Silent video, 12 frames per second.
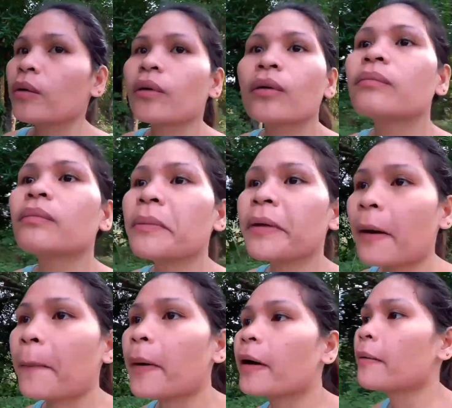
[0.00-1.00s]
kung
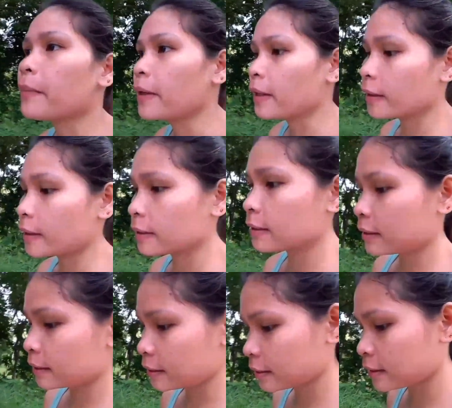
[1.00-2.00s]
mamaya pa kami
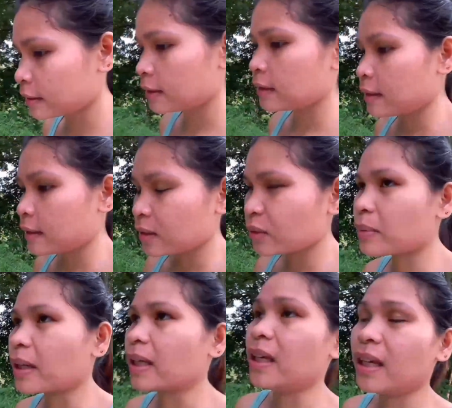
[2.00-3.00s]

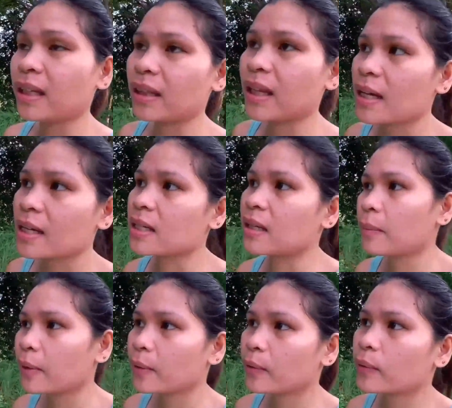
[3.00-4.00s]
sobrang init na
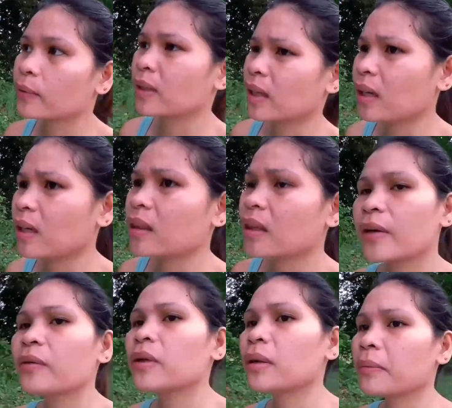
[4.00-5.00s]
kasi iba yung init
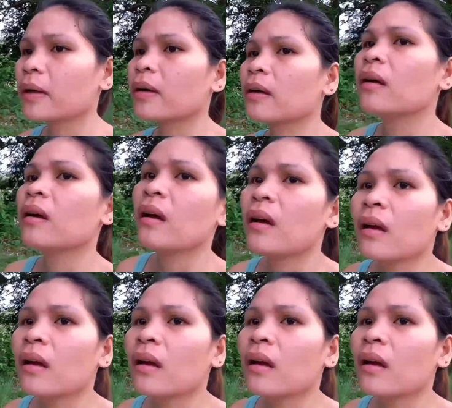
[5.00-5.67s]
ngayon eh. Parang